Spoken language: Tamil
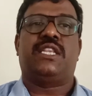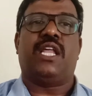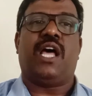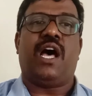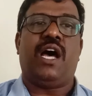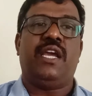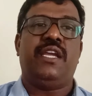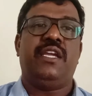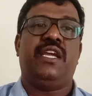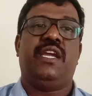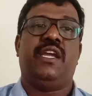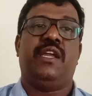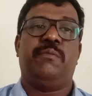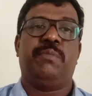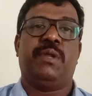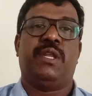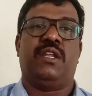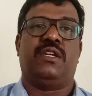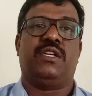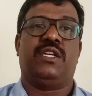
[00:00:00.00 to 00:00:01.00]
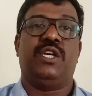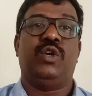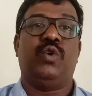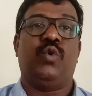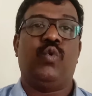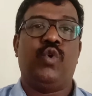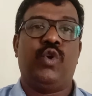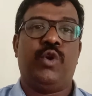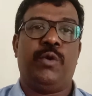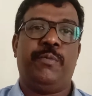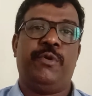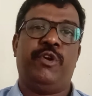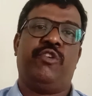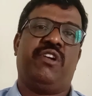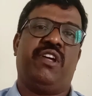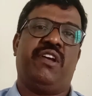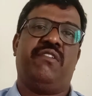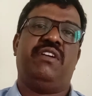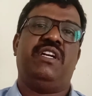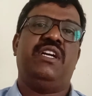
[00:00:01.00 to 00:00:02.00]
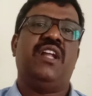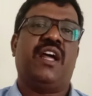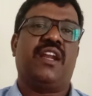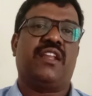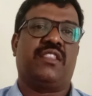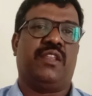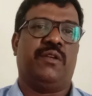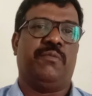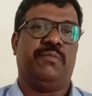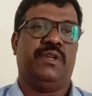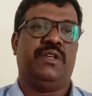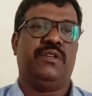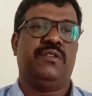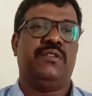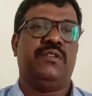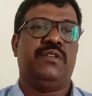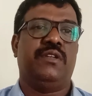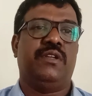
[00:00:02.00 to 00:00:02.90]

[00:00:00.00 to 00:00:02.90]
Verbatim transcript: தாய் என்பதற்கு உரிமையுடையவள்னு அர்த்தம்னு